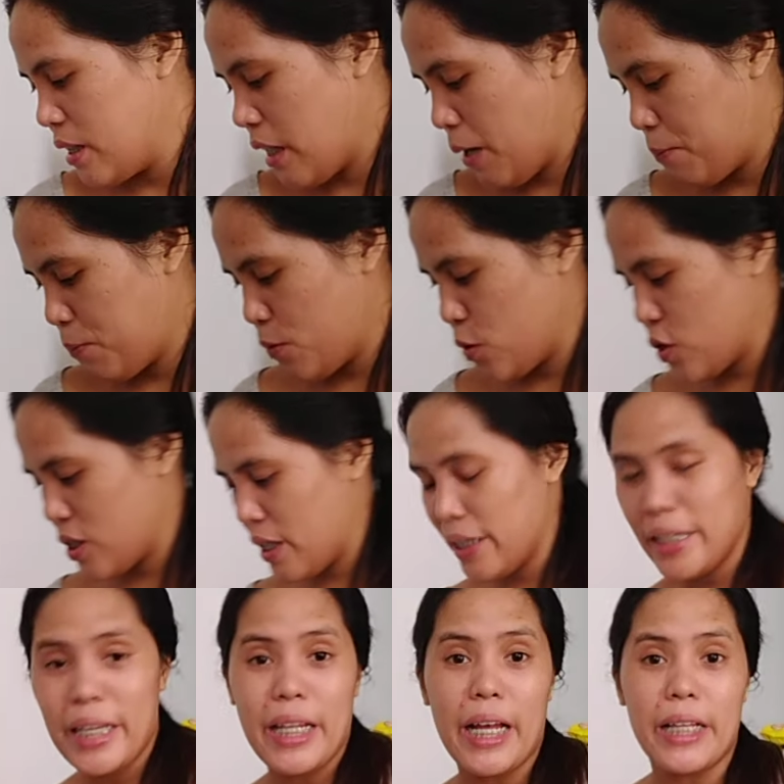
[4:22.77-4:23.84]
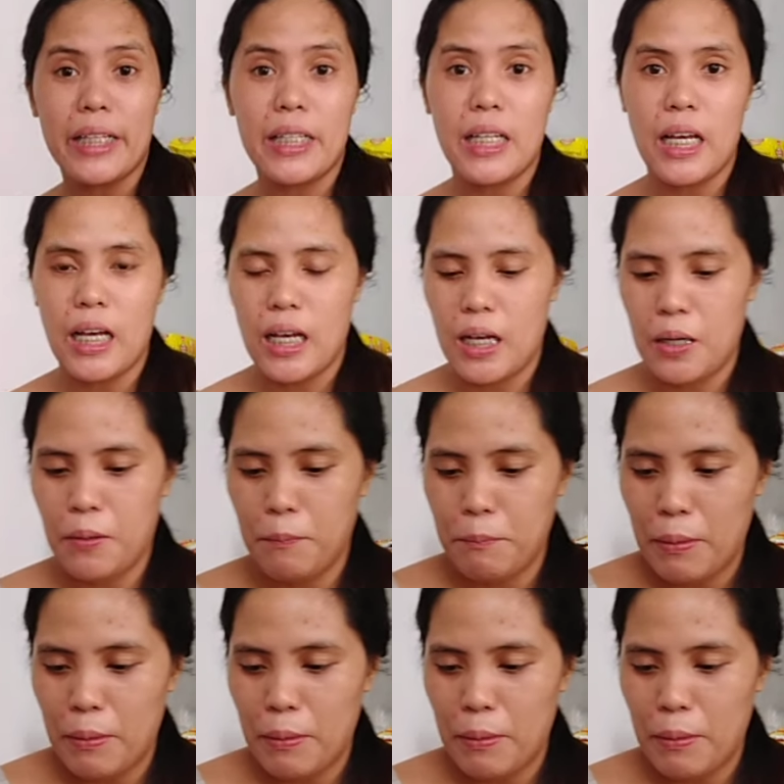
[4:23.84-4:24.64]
Tapos, lagyan natin ng